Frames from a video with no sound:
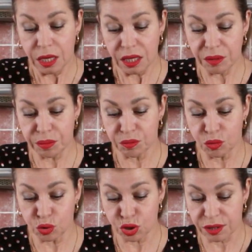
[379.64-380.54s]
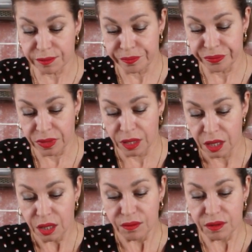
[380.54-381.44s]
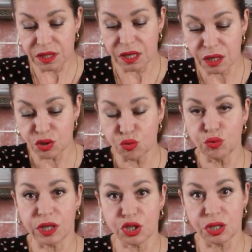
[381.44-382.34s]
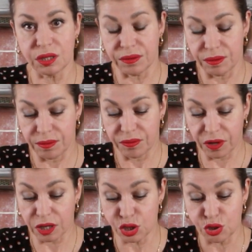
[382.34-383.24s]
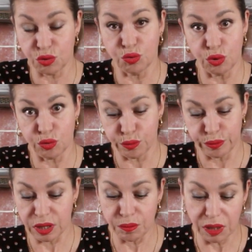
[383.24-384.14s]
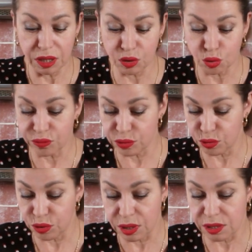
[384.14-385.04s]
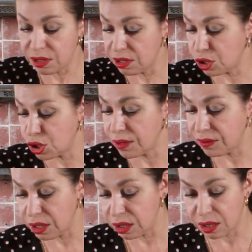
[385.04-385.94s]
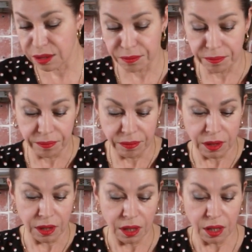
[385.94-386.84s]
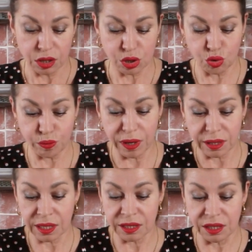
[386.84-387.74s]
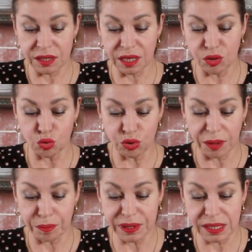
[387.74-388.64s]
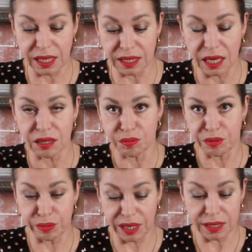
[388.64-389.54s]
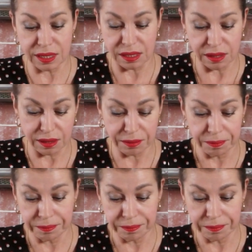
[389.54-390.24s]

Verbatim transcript: Либо можно сразу уложить в кастрюлю эмалированную или из нержавейки, чтобы она недельку там постояла, побродила,